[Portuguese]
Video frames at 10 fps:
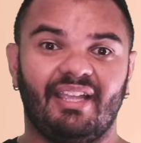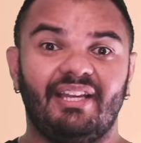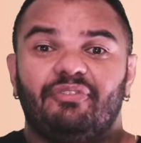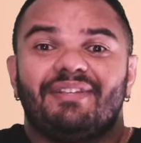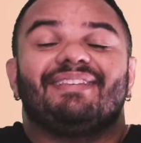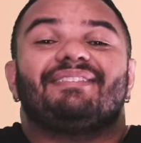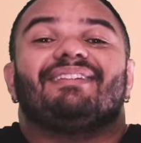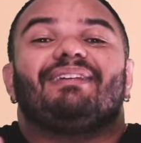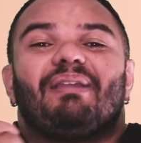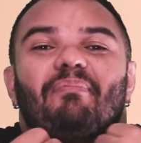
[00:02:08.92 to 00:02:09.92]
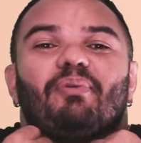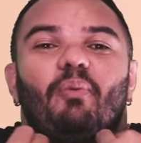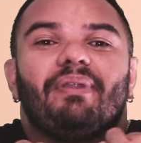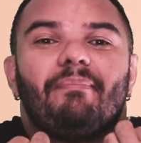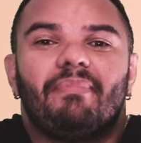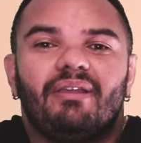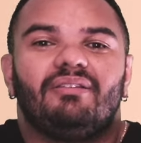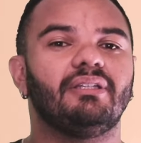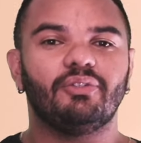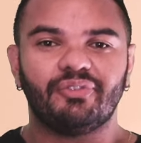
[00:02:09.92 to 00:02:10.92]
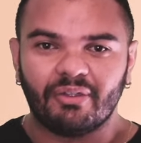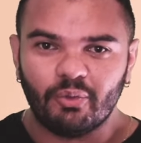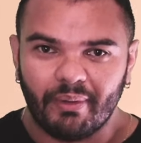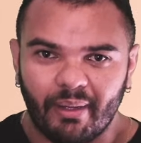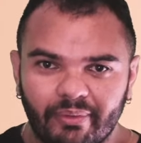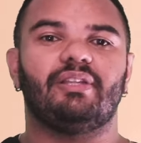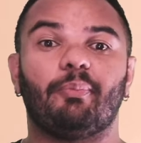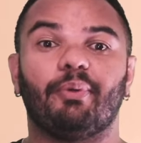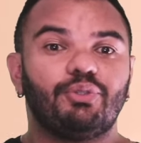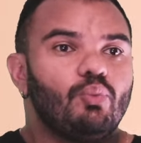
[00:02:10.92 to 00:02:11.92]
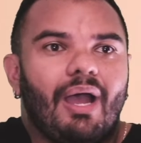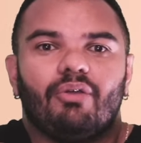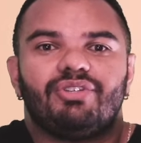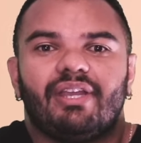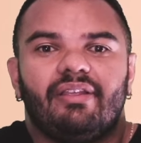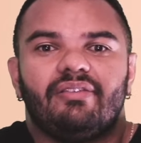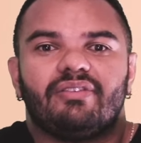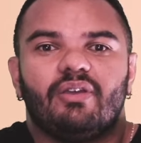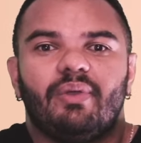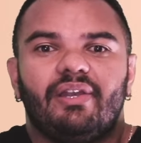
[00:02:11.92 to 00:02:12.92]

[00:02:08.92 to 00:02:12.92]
Ele foi esquecido até pela própria mãe. E o final do Pablo? Depois de um arco de redenção,